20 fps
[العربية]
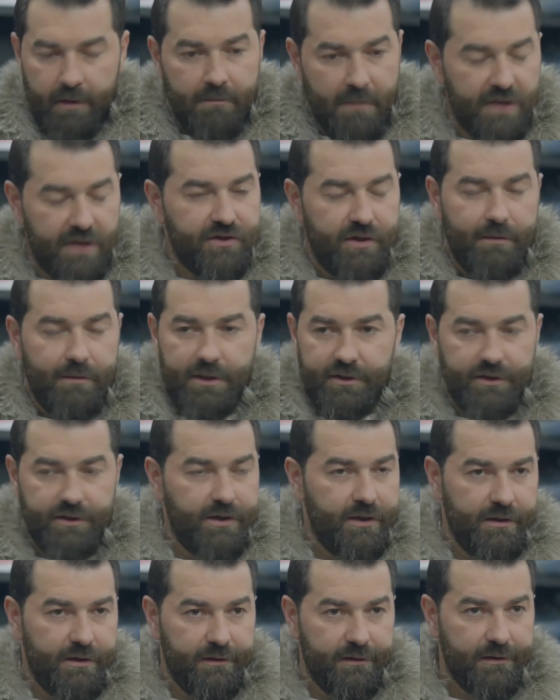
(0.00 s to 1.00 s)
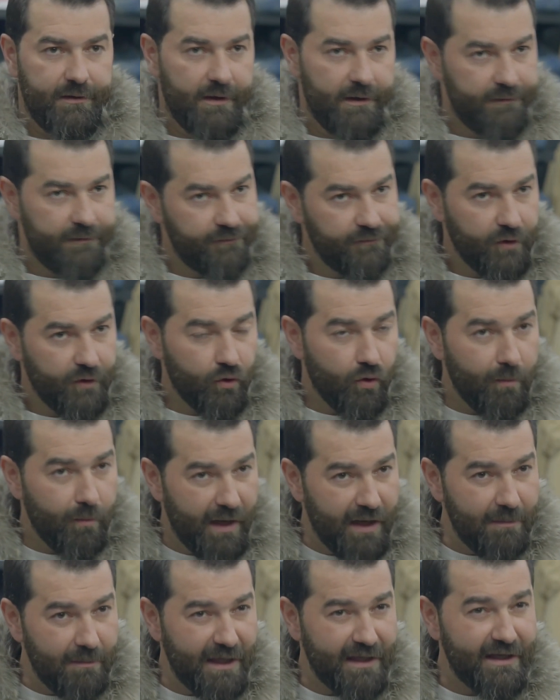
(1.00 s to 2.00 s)
ماشي ماشي يكون
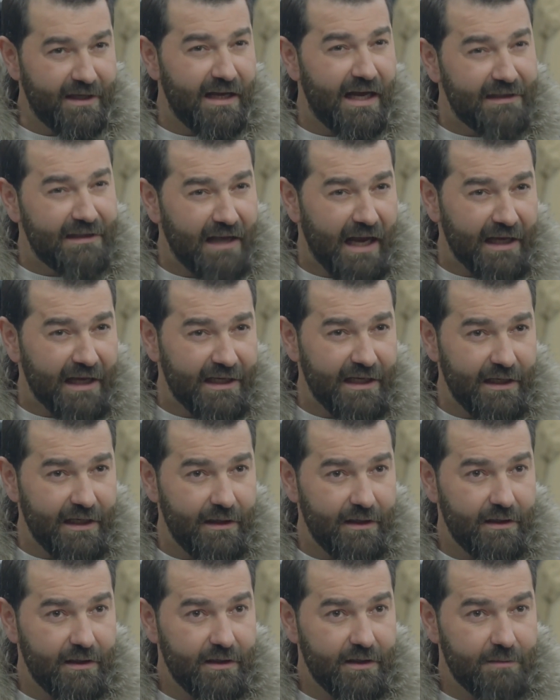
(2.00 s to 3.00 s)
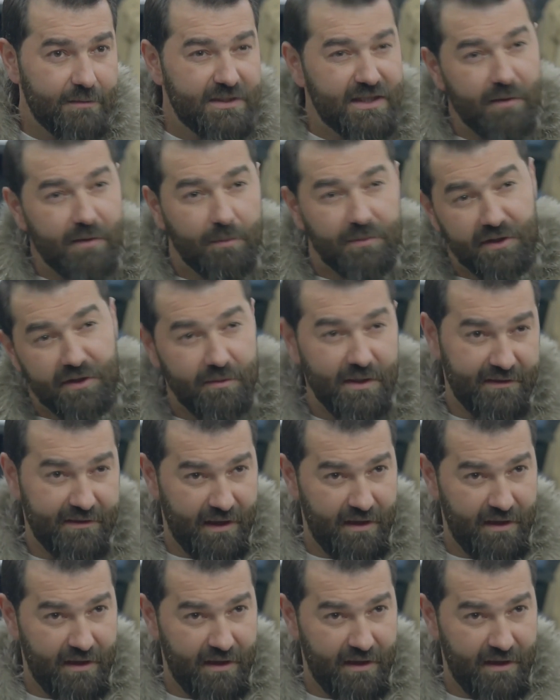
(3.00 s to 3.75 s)
بعلمك كل هذا الحكي بسبب طيبة